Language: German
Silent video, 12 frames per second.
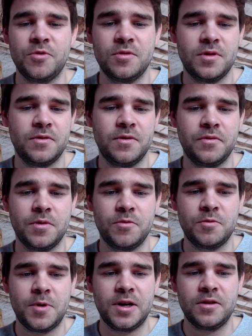vom
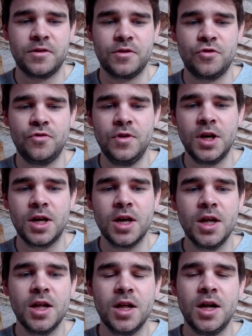Spread, deswegen schwierig.
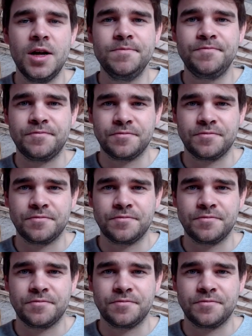Ähm,